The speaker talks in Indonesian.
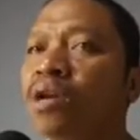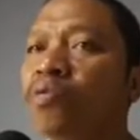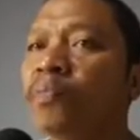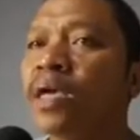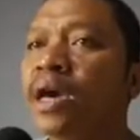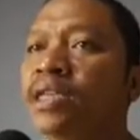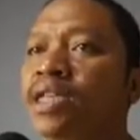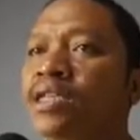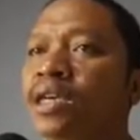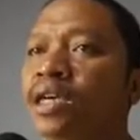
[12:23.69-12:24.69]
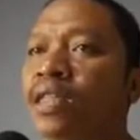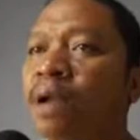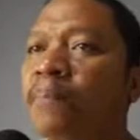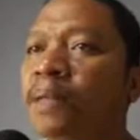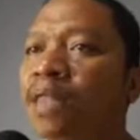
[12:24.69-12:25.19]
rupa ya guys ya
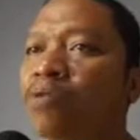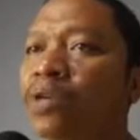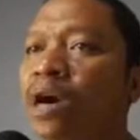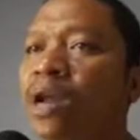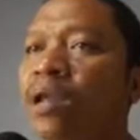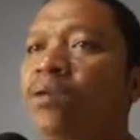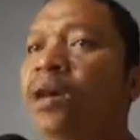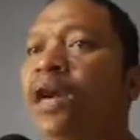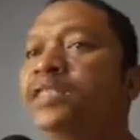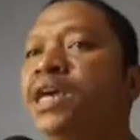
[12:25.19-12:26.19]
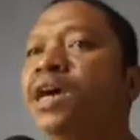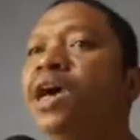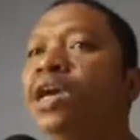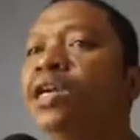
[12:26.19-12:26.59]
sekitar empat tahun yang lalu ya guys ya.